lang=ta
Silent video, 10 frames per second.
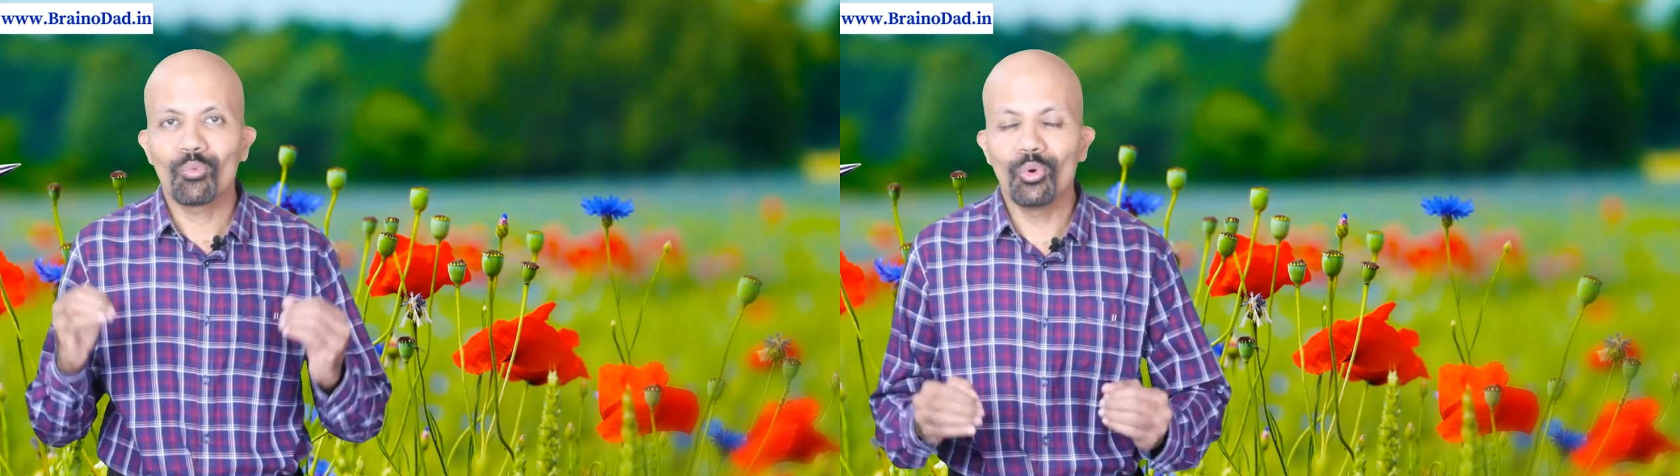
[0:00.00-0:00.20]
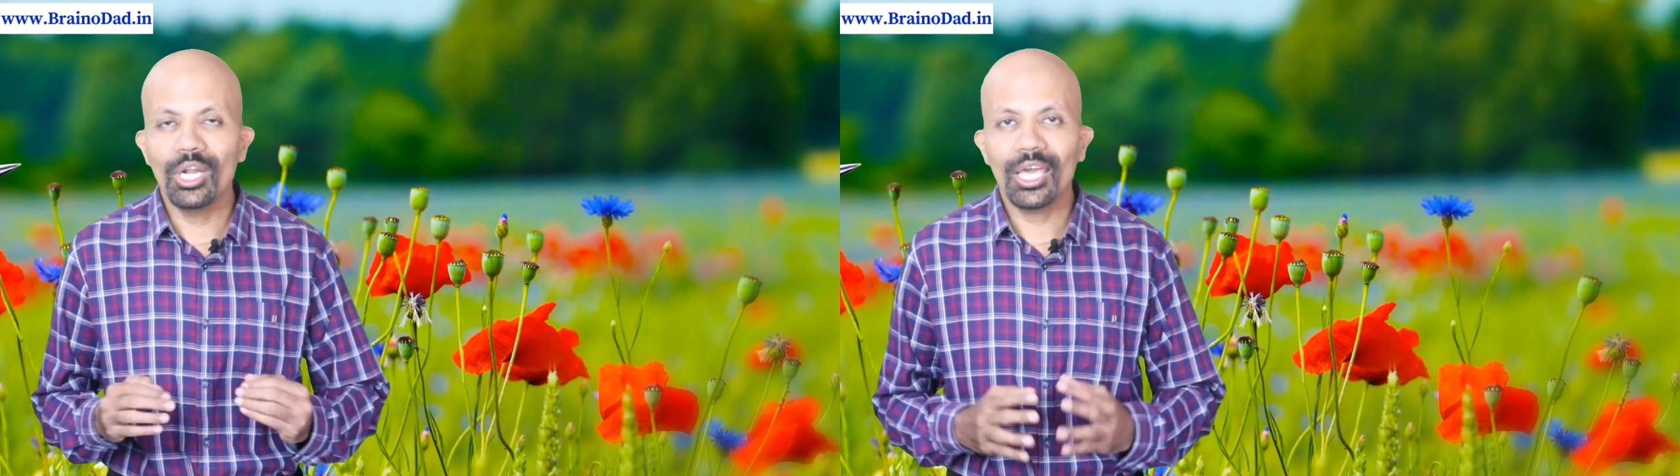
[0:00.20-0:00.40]

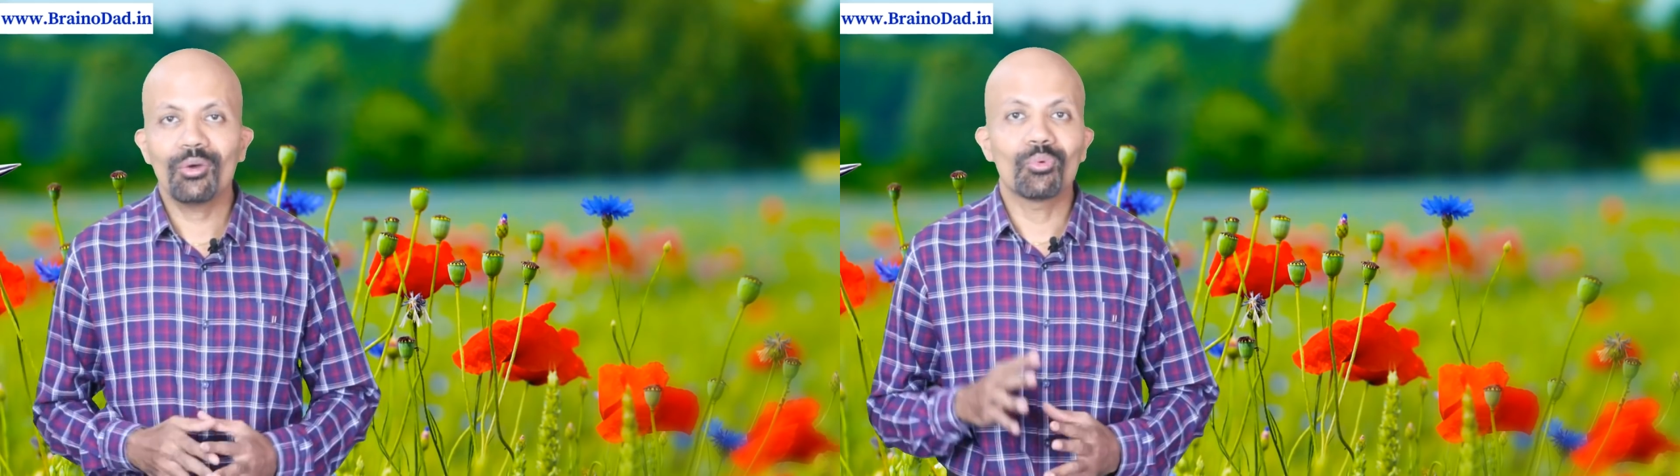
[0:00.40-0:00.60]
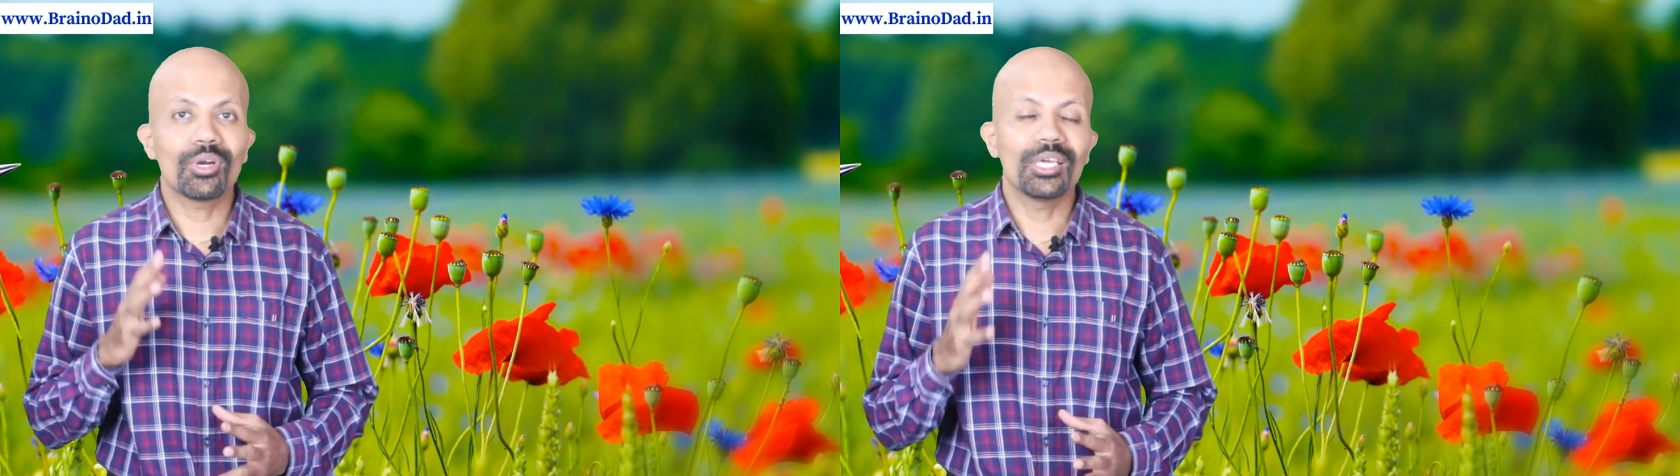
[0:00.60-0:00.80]
உள்ளே
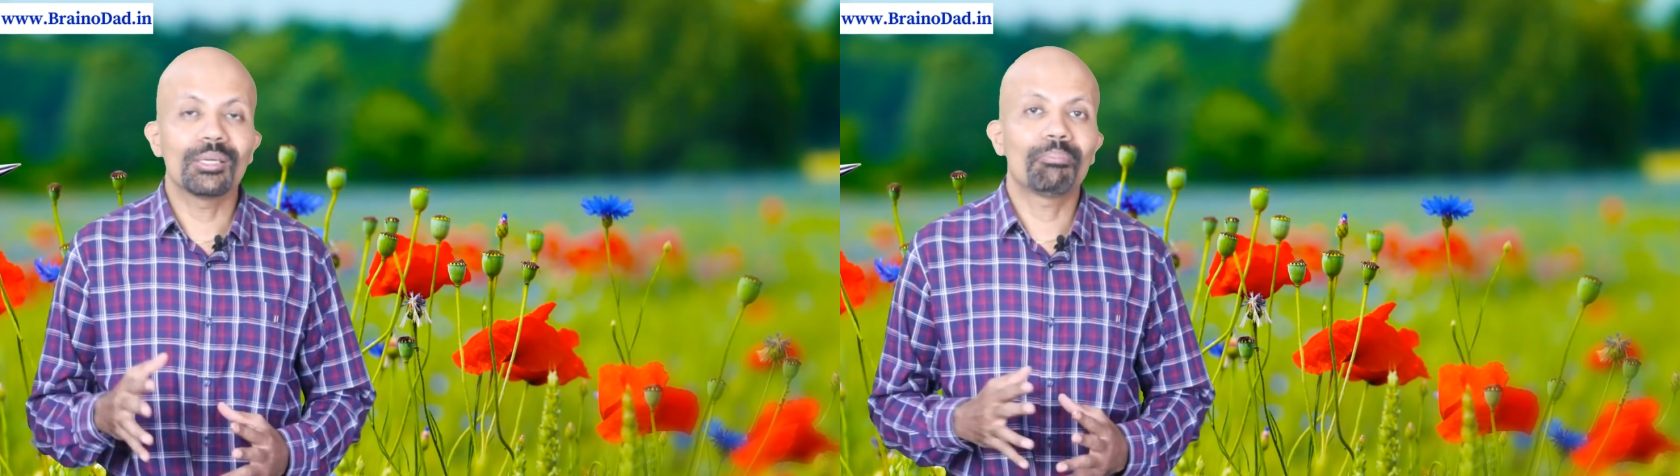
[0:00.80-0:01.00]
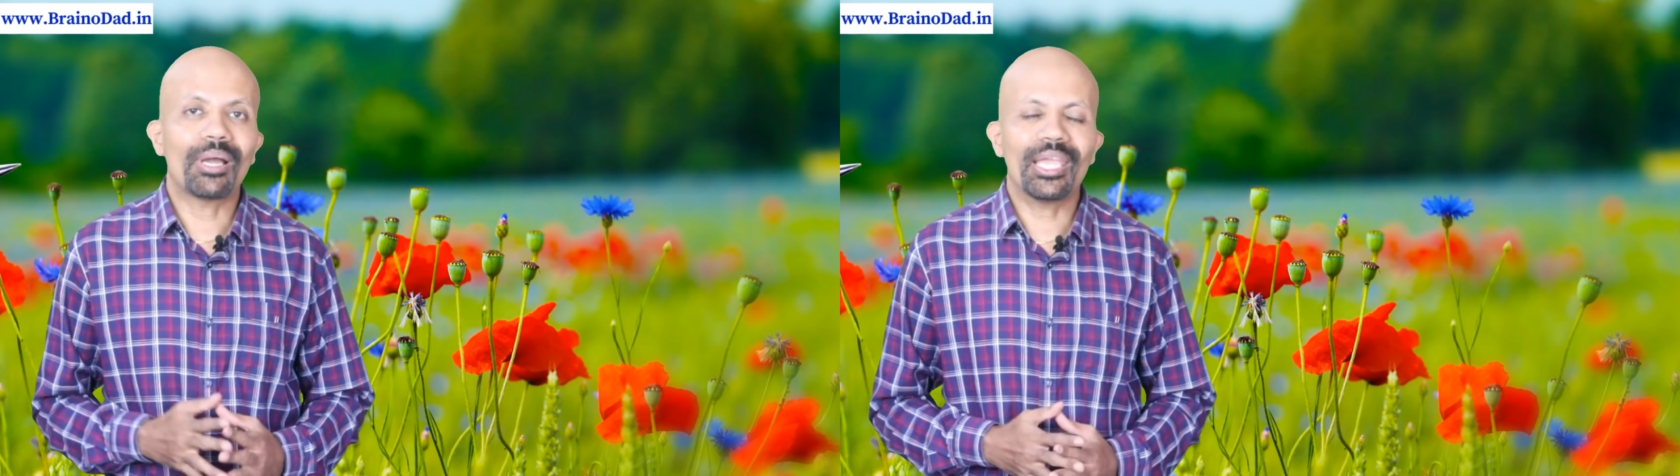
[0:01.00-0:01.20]

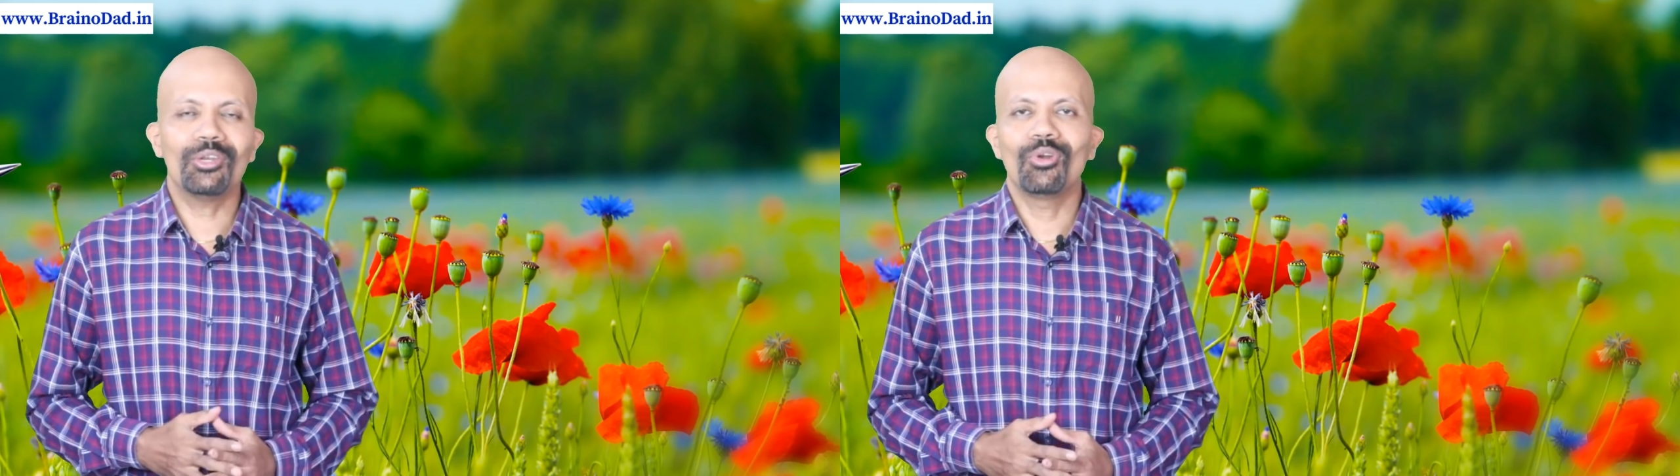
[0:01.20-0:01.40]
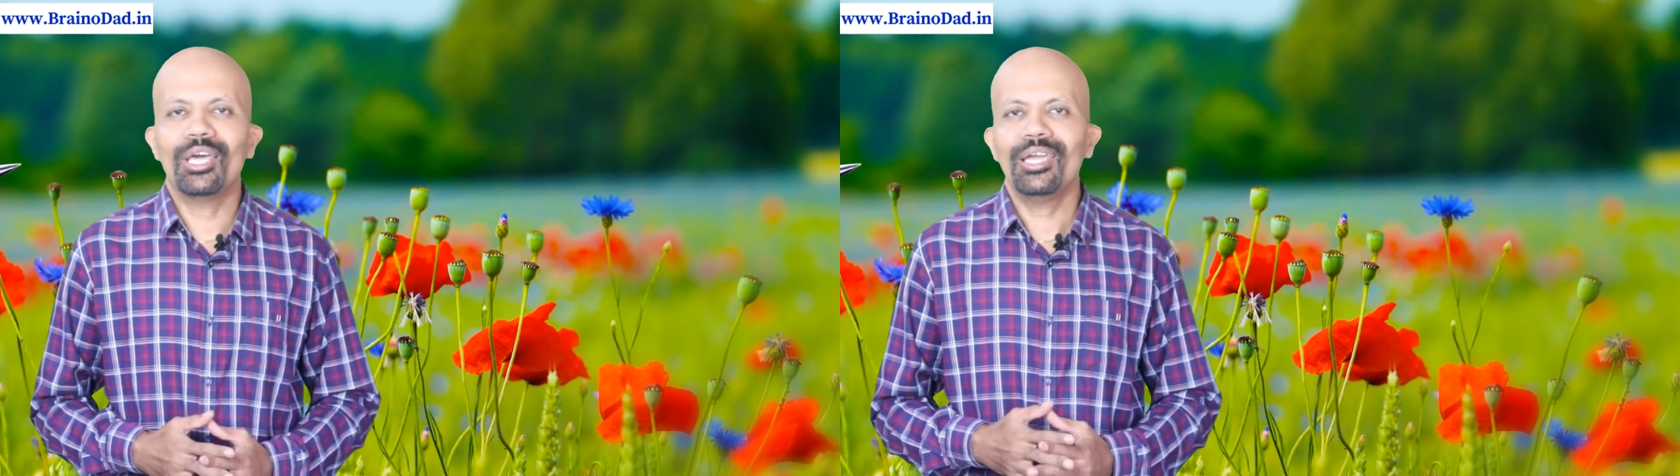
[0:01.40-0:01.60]
உங்களுக்கு
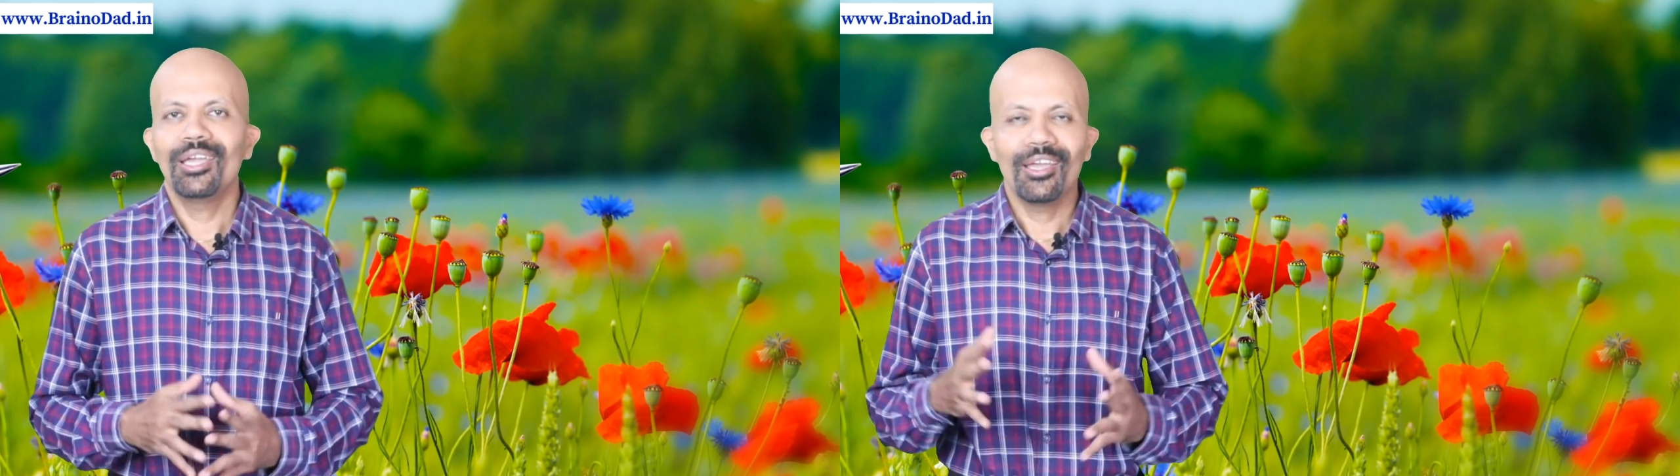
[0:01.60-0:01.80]
பயனுள்ள